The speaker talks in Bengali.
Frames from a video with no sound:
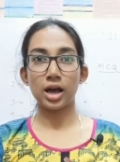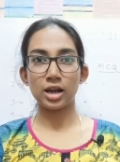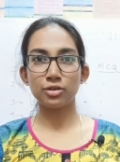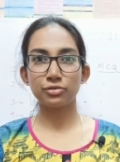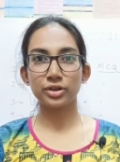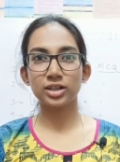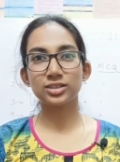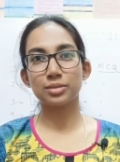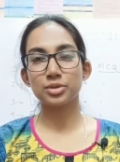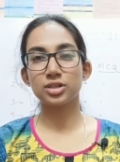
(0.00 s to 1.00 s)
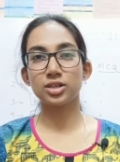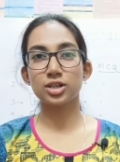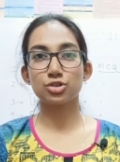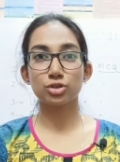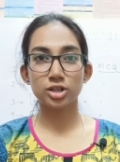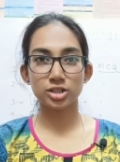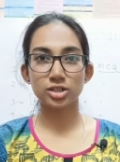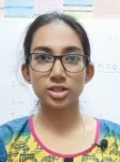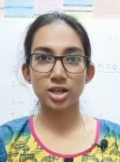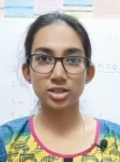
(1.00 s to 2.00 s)
হ্যালো ফ্রেন্ডস আমি নিয়ে চলে
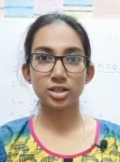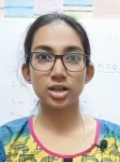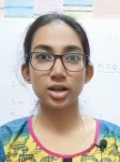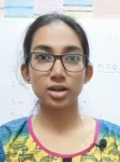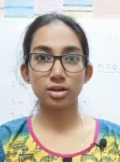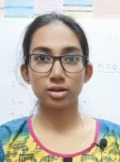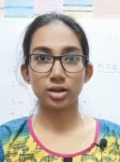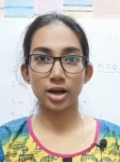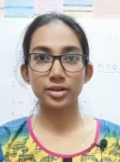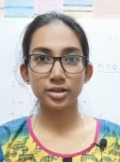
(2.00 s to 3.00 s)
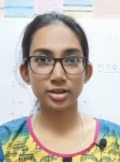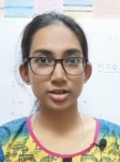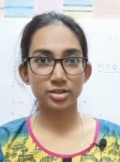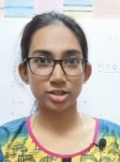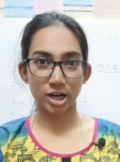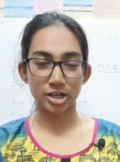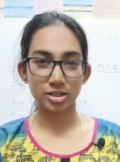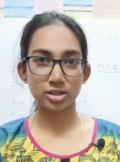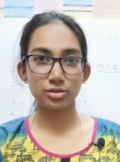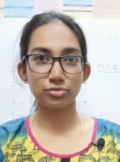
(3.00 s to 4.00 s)
এসেছি আজকে নাইনটি ডেজ
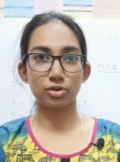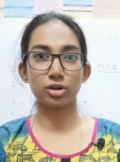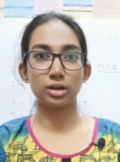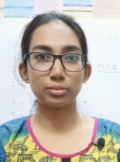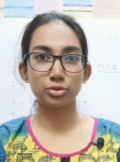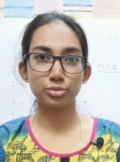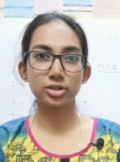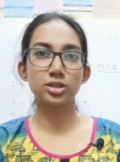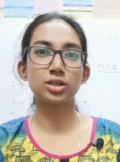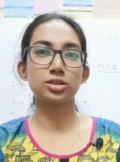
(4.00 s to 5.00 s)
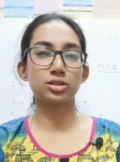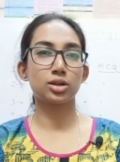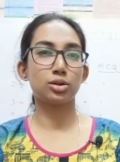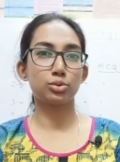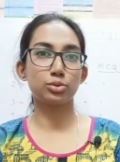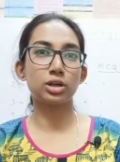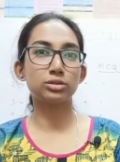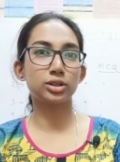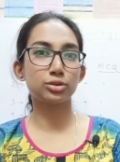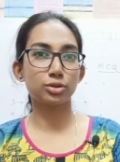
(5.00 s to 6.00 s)
স্ট্র্যাটেজি ফর ডাব্লিউবিসিএস টু
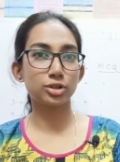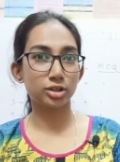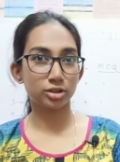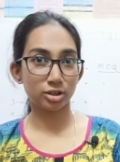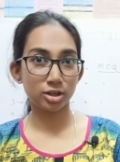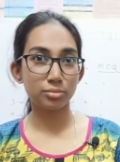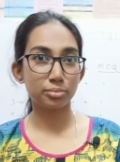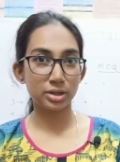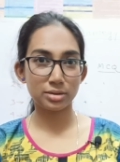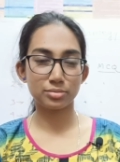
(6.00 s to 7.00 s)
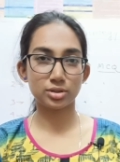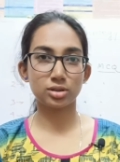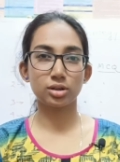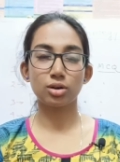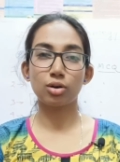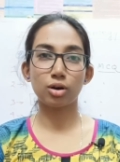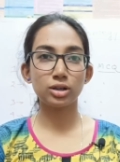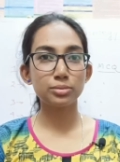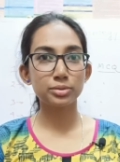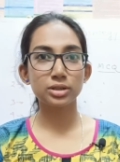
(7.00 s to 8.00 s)
থাউজেন্ড টোয়েন্টি থ্রির প্রিলিমস
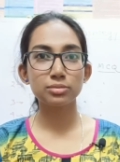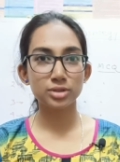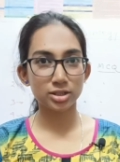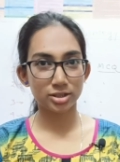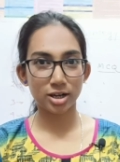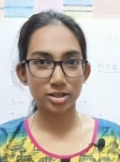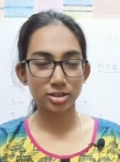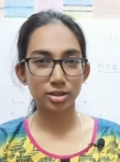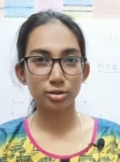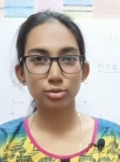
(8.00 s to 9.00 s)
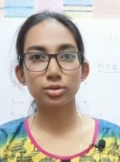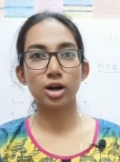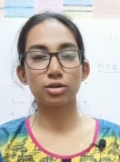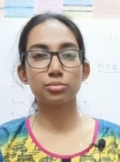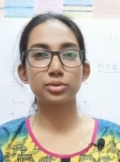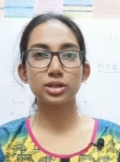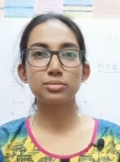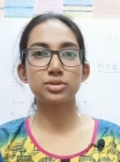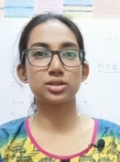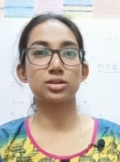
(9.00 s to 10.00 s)
অনলি প্রিলিমসের স্ট্র্যাটেজি কিন্তু কারণ
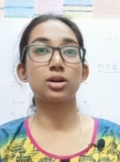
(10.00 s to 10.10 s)
প্রিলিমস